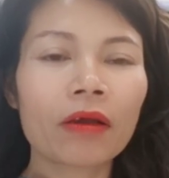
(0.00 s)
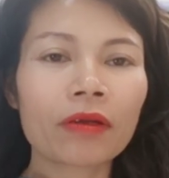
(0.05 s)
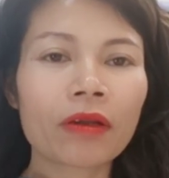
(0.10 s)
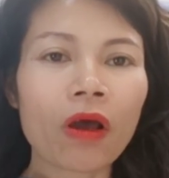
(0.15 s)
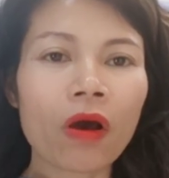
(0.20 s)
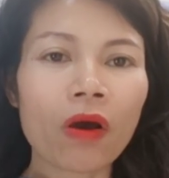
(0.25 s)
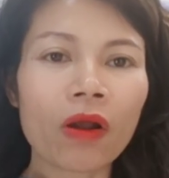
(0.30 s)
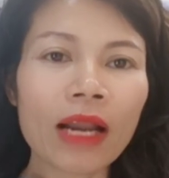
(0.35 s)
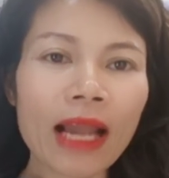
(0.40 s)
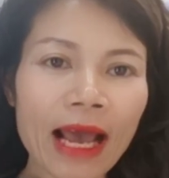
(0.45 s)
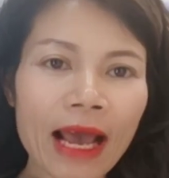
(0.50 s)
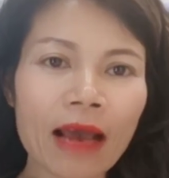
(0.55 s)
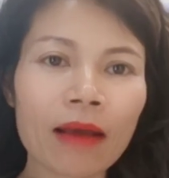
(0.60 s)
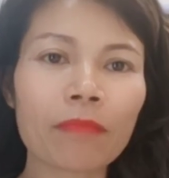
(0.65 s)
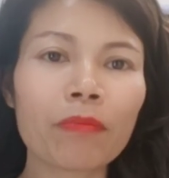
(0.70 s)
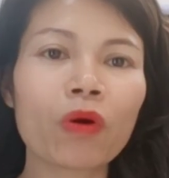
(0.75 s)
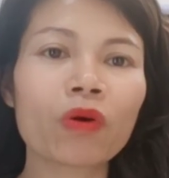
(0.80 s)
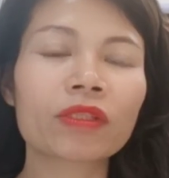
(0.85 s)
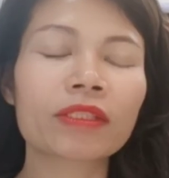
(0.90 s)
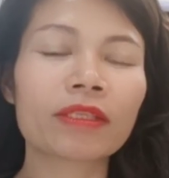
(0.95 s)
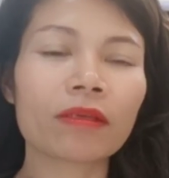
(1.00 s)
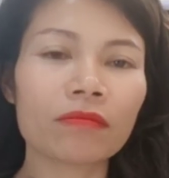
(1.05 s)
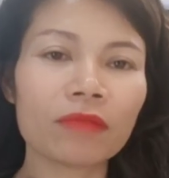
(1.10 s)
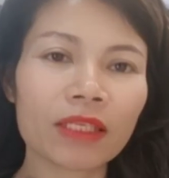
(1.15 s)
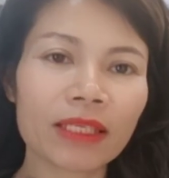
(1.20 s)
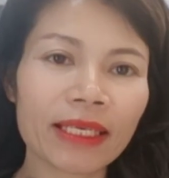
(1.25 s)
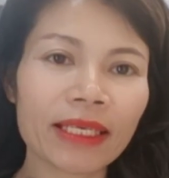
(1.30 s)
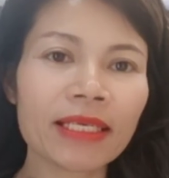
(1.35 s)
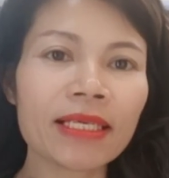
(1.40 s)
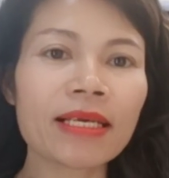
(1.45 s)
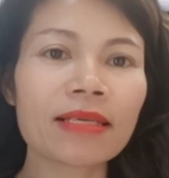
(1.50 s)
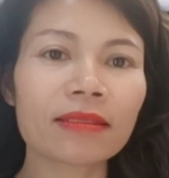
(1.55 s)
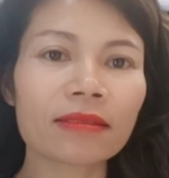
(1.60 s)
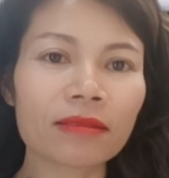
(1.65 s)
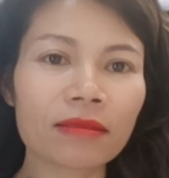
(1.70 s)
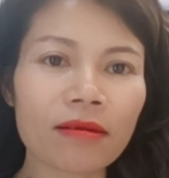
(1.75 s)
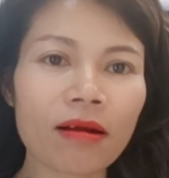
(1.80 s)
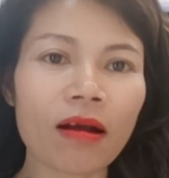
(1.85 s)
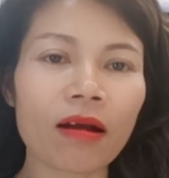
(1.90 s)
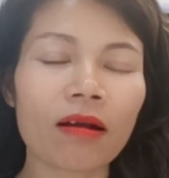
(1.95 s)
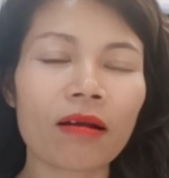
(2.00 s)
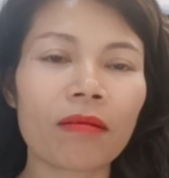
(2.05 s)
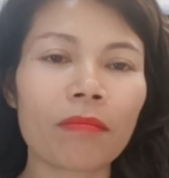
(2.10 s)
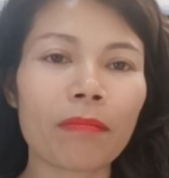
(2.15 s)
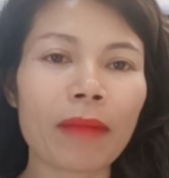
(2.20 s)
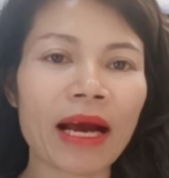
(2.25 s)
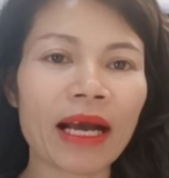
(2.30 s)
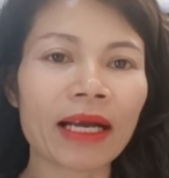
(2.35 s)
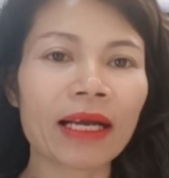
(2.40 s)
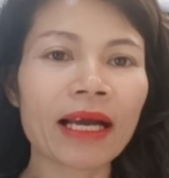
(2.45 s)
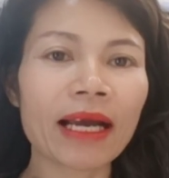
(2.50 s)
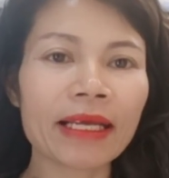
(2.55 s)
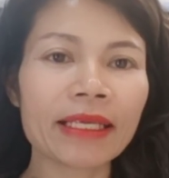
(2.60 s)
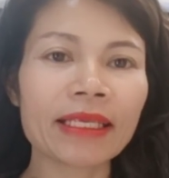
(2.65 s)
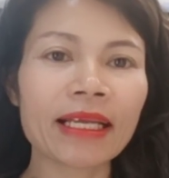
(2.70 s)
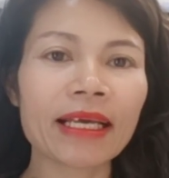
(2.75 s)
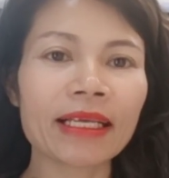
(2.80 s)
đó là một trong những cái hiện tượng mà gây nên